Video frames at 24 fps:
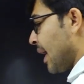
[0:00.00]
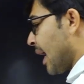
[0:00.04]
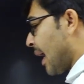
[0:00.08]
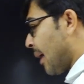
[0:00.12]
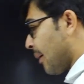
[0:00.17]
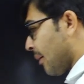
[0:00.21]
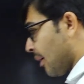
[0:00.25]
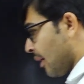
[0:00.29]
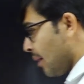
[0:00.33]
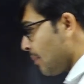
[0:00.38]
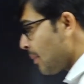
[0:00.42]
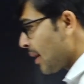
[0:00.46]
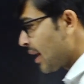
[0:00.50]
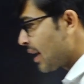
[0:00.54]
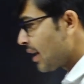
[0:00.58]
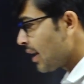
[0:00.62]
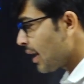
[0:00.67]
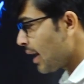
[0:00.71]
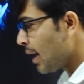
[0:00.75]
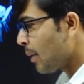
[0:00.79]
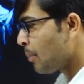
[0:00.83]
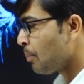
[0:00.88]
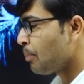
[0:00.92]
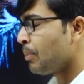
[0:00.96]
भैया हमारी
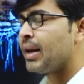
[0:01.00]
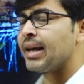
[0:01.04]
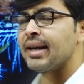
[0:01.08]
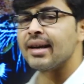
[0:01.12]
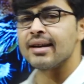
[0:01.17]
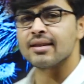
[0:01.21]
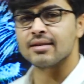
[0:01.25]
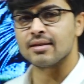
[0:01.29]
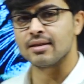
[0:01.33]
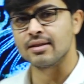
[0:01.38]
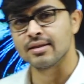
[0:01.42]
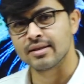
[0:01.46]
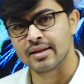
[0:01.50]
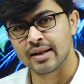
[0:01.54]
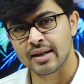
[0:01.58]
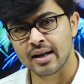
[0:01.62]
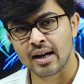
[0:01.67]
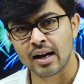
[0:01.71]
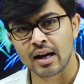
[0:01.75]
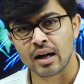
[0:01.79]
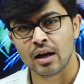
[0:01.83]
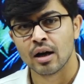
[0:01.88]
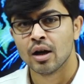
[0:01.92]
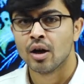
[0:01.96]
एप्लीकेशंस है
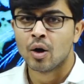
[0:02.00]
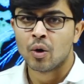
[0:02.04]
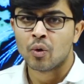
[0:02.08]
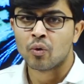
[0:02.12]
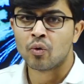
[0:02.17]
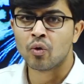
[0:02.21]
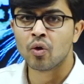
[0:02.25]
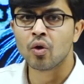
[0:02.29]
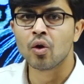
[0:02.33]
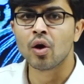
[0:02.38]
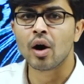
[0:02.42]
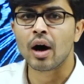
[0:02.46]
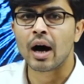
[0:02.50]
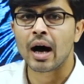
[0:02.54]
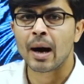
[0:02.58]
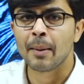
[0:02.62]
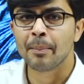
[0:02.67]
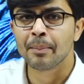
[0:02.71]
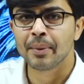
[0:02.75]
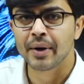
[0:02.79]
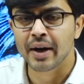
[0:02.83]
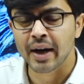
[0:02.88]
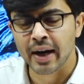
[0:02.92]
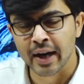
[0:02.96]
ना वो
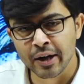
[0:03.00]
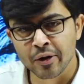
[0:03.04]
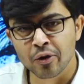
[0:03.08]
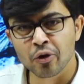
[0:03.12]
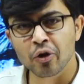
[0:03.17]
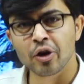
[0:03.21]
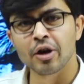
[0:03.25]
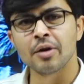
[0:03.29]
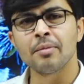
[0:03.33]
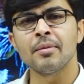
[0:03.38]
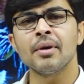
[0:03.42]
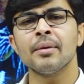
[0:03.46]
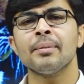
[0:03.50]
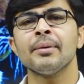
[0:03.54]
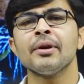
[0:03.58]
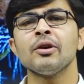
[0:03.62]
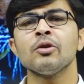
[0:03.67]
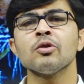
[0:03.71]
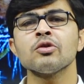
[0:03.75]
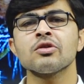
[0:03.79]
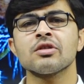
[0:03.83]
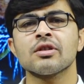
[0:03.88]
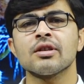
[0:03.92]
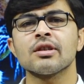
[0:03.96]
आप एंड्रॉयड में भी
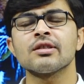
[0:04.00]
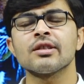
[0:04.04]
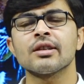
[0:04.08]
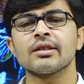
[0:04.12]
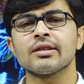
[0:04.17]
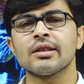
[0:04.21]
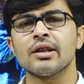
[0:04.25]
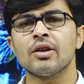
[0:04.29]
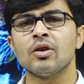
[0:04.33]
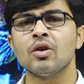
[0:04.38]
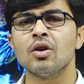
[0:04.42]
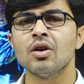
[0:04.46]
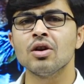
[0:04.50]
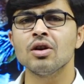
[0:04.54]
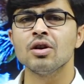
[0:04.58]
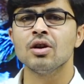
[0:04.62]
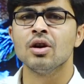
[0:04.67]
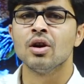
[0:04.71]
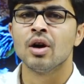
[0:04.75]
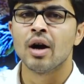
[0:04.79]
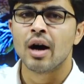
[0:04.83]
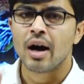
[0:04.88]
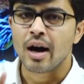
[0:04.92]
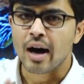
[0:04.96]
यूज़ कर सकते हो
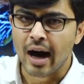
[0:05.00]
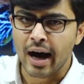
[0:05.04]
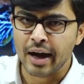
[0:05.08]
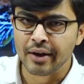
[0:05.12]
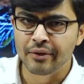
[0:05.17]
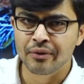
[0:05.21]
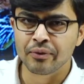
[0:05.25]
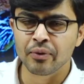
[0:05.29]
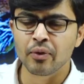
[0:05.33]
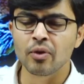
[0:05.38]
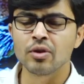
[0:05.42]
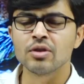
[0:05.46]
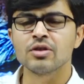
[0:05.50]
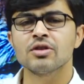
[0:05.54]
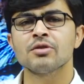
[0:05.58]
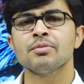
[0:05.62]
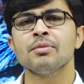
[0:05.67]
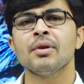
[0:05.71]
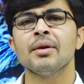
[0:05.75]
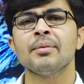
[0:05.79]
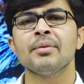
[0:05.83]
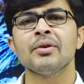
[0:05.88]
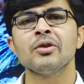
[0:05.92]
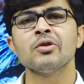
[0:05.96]
आईफोन्स
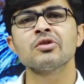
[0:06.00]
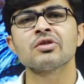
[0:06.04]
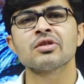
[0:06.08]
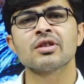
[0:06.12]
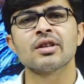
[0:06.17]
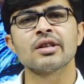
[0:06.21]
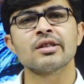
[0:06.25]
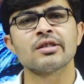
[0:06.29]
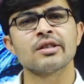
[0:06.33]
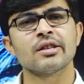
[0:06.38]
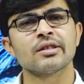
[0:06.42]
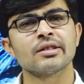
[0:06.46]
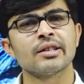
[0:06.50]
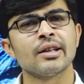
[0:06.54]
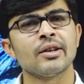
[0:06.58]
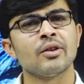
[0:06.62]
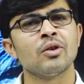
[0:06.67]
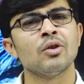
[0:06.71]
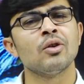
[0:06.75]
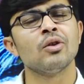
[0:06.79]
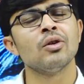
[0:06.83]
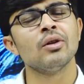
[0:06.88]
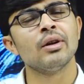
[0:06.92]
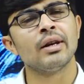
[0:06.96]
में भी यूज़ कर सकते
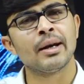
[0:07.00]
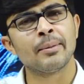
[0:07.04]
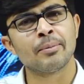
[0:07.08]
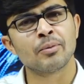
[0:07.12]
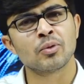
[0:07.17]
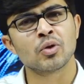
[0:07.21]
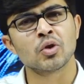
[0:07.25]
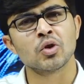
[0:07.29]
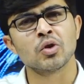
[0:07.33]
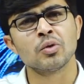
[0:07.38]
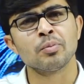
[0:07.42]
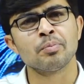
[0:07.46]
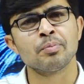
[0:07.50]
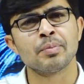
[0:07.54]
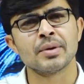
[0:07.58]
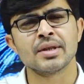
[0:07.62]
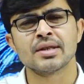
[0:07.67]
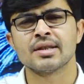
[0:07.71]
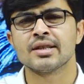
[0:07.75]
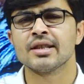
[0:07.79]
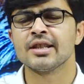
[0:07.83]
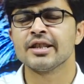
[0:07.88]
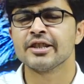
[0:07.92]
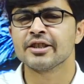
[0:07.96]
हो लैपटॉप
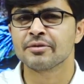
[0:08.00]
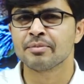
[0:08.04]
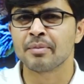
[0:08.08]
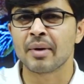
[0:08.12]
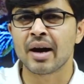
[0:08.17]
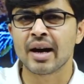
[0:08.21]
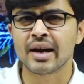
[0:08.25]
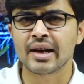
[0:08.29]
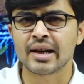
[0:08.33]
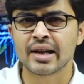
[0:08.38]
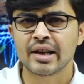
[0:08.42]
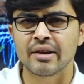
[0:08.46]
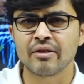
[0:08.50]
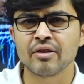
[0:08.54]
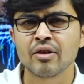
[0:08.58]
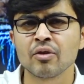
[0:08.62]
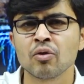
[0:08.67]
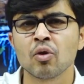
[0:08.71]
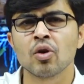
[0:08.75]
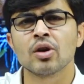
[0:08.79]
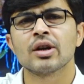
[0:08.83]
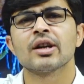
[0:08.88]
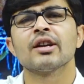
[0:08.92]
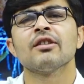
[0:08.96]
पीसी स्मार्ट टीवी
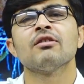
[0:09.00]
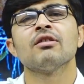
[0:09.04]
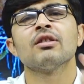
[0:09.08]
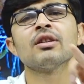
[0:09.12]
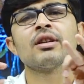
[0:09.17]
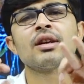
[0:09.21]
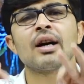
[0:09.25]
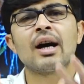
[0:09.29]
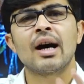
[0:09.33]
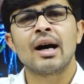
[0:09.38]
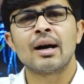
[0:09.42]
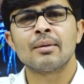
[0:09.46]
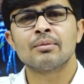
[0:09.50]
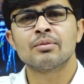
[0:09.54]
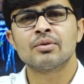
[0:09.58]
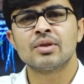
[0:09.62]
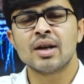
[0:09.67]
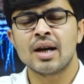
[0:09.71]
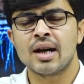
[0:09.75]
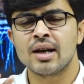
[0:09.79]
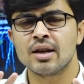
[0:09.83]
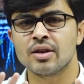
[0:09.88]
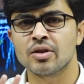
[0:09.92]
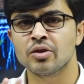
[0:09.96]
वॉट आप
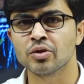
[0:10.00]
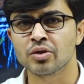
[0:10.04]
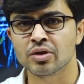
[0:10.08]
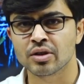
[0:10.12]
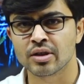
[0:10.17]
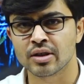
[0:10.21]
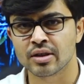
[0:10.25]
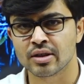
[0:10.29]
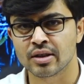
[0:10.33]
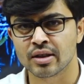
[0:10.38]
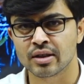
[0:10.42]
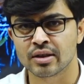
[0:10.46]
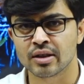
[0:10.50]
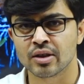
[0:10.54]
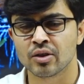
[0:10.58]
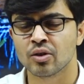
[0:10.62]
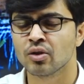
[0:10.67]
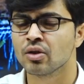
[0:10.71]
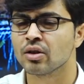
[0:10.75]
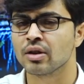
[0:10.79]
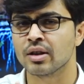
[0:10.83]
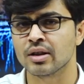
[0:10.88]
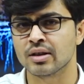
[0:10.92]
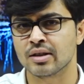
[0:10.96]
जहाँ यूज़ कर सकते हो
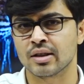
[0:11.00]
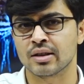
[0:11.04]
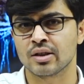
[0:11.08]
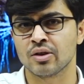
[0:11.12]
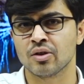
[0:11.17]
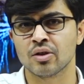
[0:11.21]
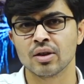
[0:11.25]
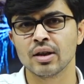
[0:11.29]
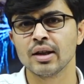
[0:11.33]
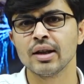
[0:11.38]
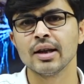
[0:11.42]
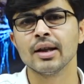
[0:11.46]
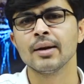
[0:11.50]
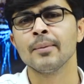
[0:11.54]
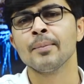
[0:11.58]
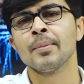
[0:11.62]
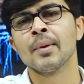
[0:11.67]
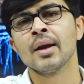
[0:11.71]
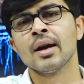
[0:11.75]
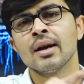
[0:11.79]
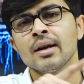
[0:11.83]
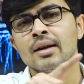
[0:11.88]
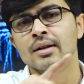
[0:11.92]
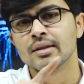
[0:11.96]
कर सकते हो क्लियर
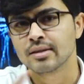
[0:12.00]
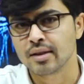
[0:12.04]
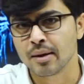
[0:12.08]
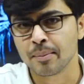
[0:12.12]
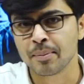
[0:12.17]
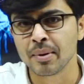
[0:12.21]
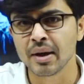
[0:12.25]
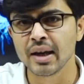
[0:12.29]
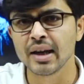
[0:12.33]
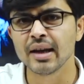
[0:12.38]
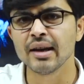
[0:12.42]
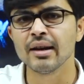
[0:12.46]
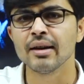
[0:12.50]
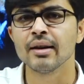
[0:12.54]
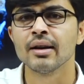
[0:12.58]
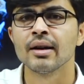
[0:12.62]
सभी